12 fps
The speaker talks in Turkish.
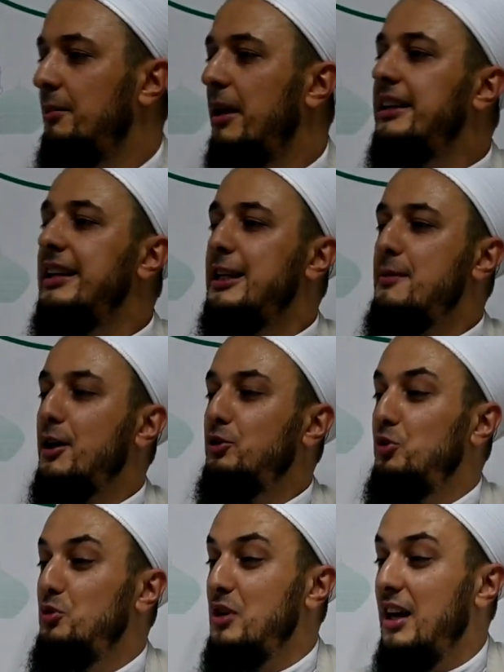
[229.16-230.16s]
Peki ne
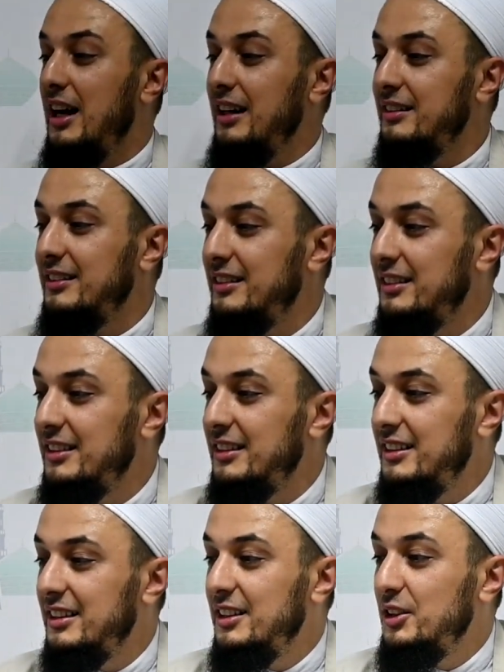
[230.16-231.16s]
demek dünya?
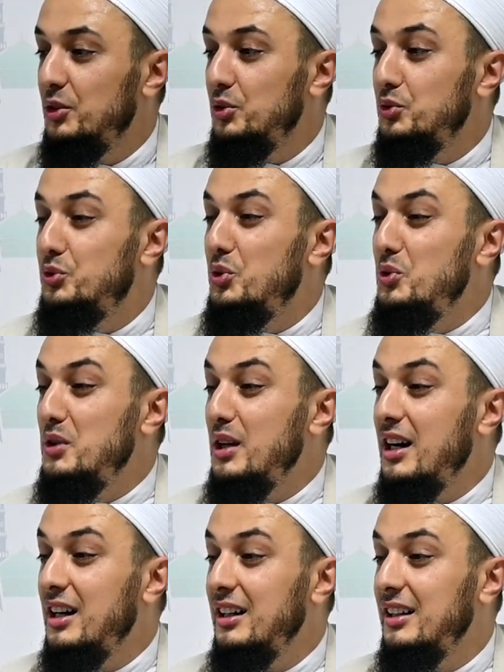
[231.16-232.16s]

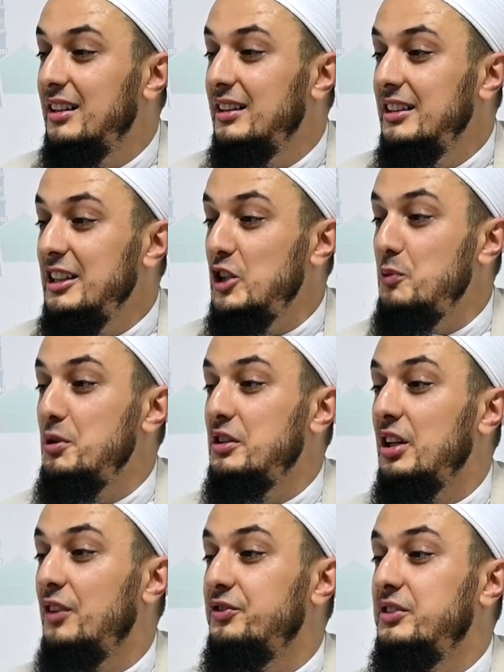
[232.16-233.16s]
Dünya
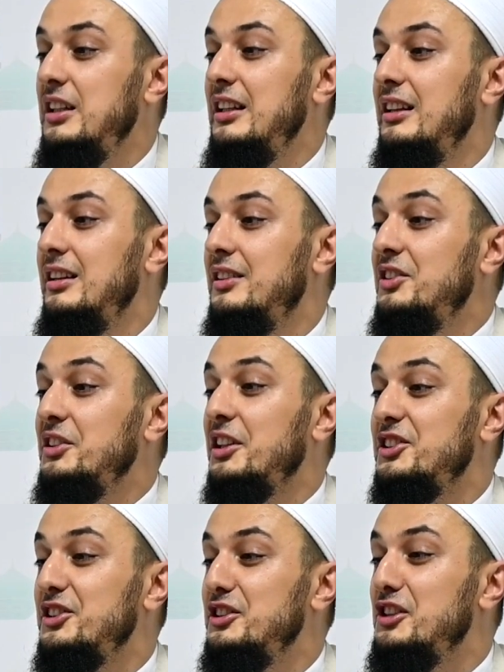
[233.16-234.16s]
ismi taftil
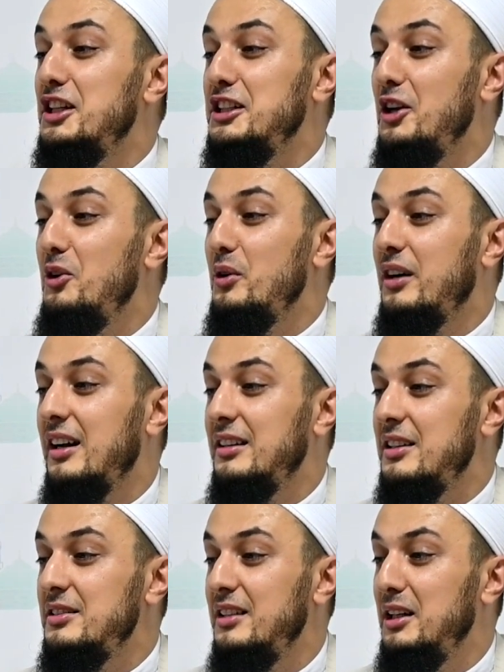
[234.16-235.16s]
sigasından geliyor
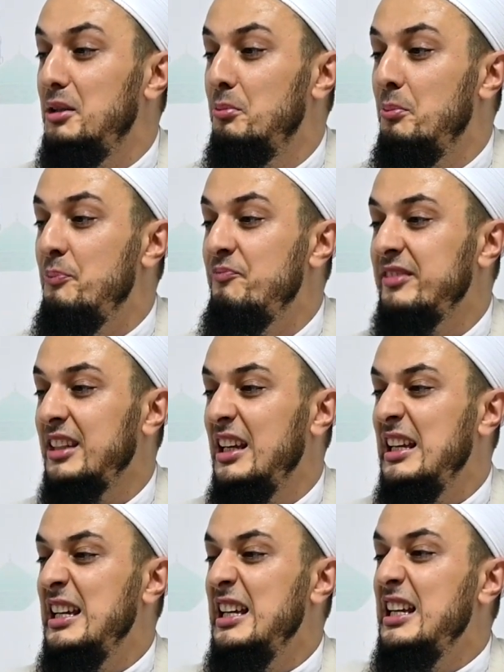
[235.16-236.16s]
kardeşlerim.
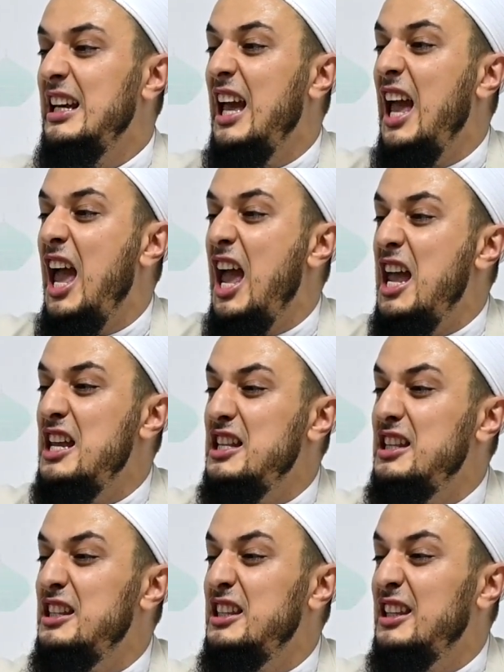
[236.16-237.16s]
En
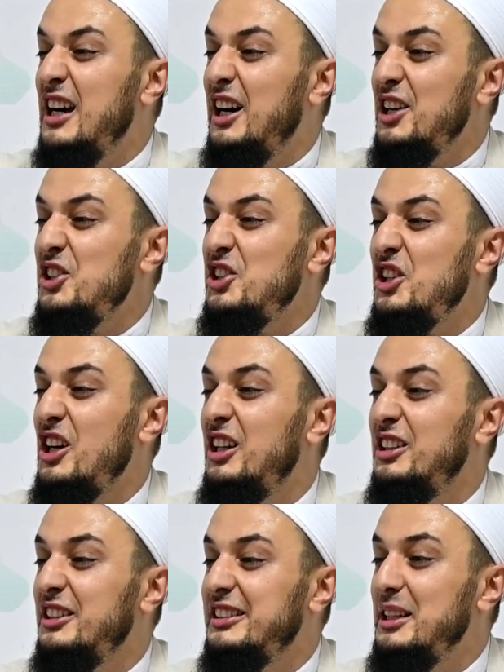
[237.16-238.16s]

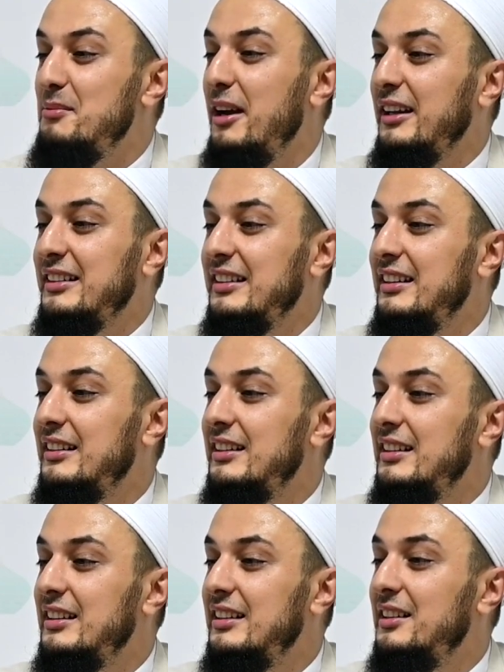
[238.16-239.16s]
aşağılık demek.
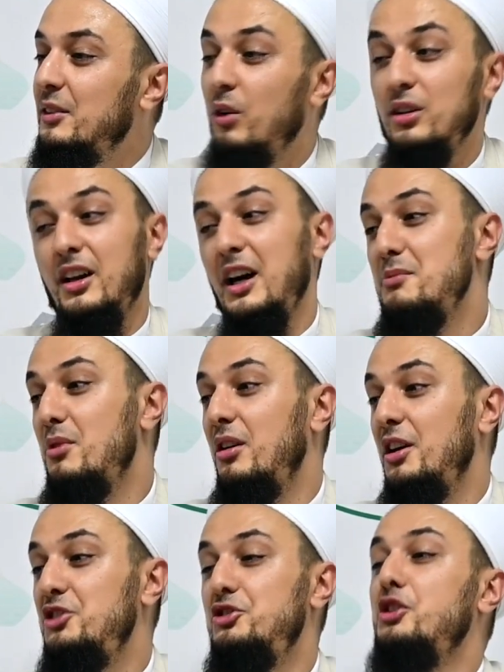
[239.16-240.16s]
Vallahi
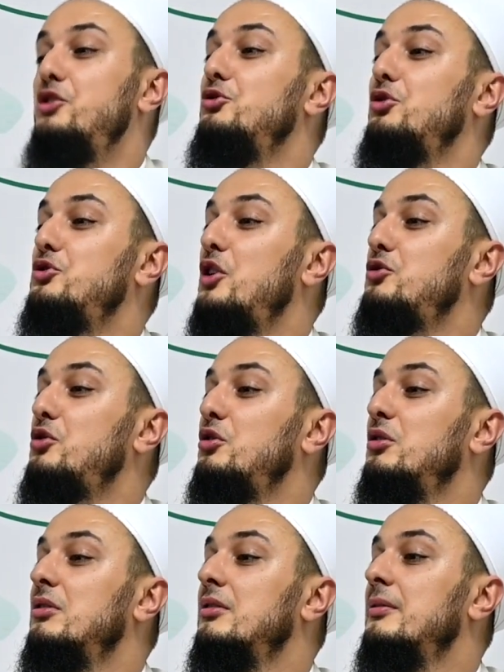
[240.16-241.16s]
böyle. İstediğiniz hocaya
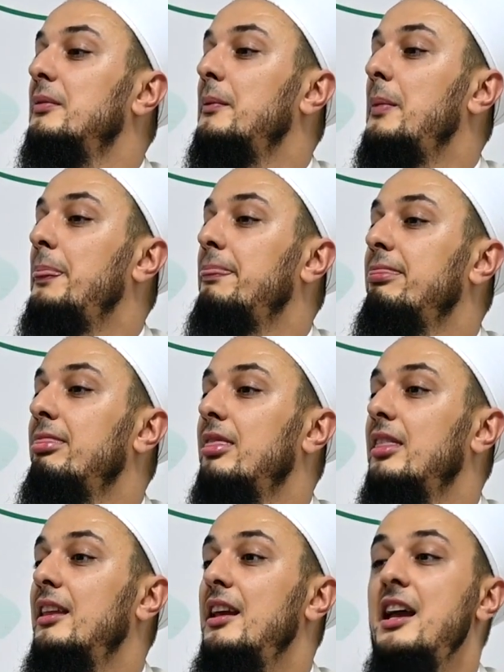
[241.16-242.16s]
sorun.
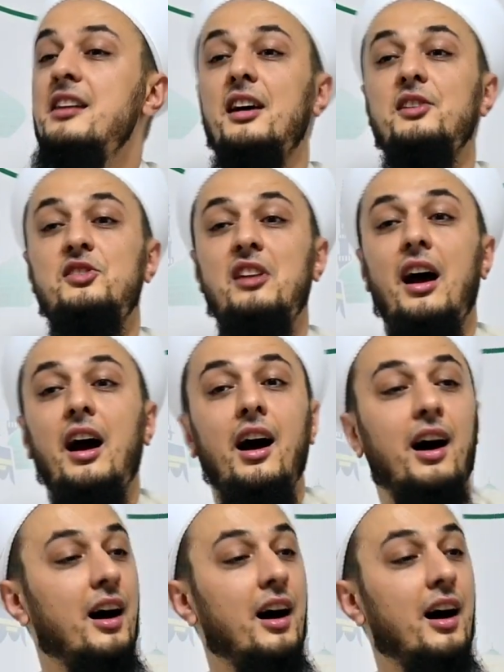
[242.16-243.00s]
En aşağı.